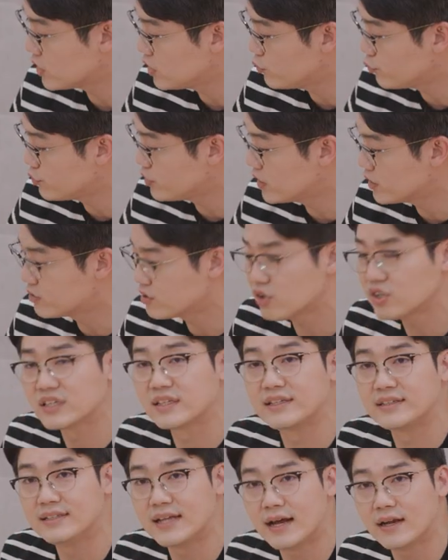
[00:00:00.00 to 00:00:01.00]
이 위에서
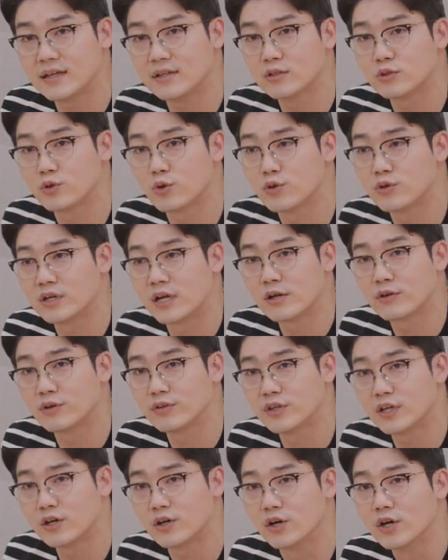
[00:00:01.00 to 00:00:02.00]
기다리는 교육을 할
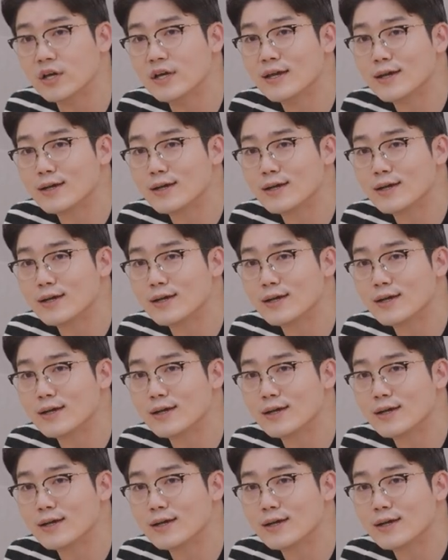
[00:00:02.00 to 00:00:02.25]
건데요.